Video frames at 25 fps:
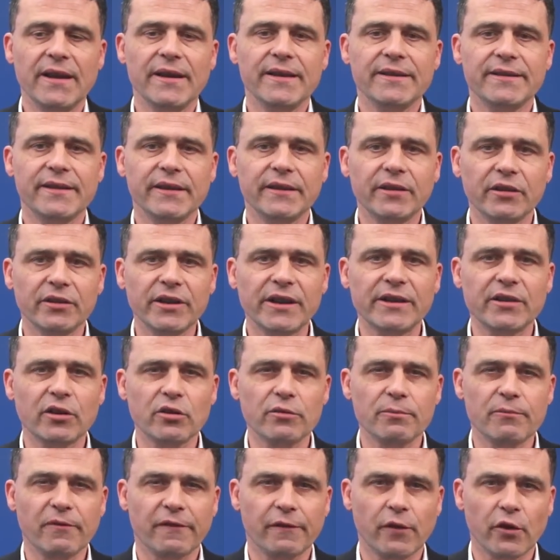C'est en étant
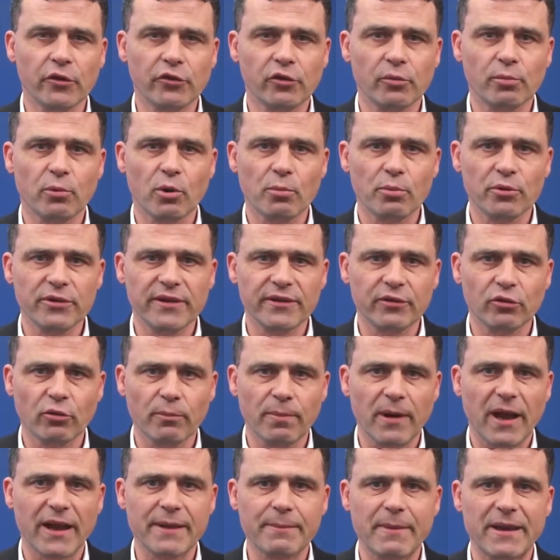une force de proposition
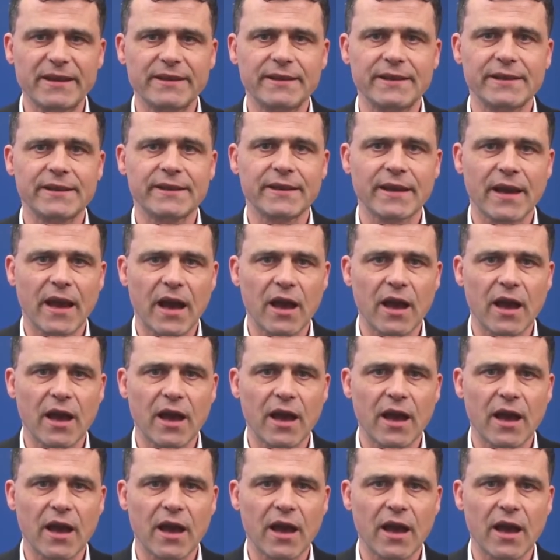pragmatique,